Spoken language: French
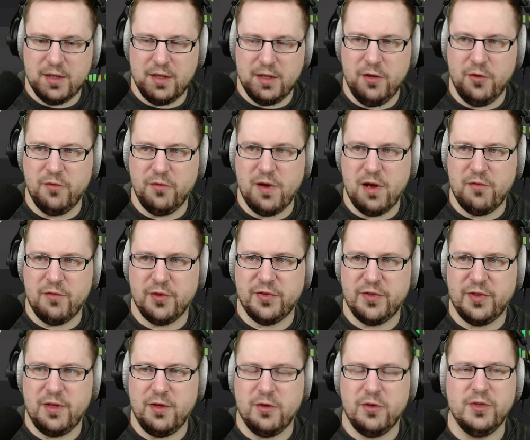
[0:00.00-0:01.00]
Et on va
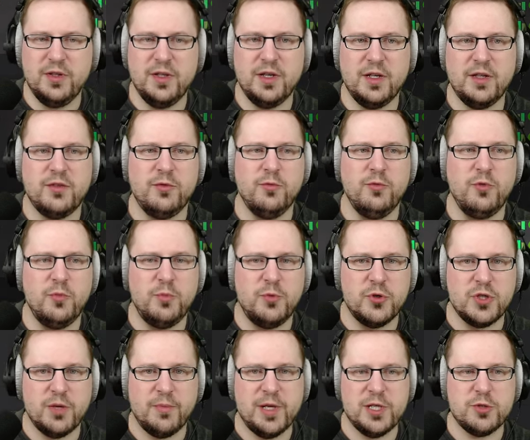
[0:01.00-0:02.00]
avancer en direction du
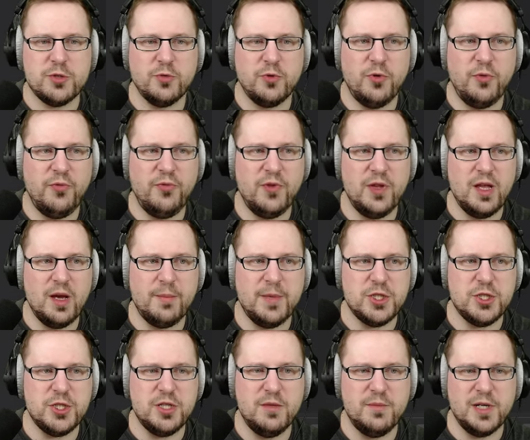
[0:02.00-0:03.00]
prochain match contre
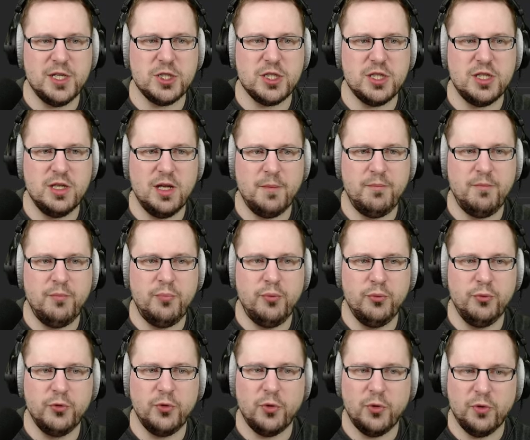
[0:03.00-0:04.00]
Fenerbahce, match qui n'a
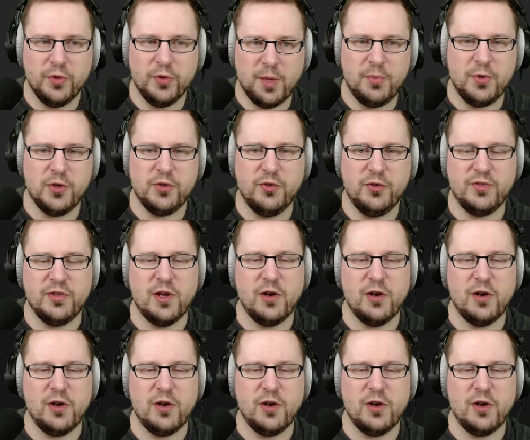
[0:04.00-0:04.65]
plus trop d'importance.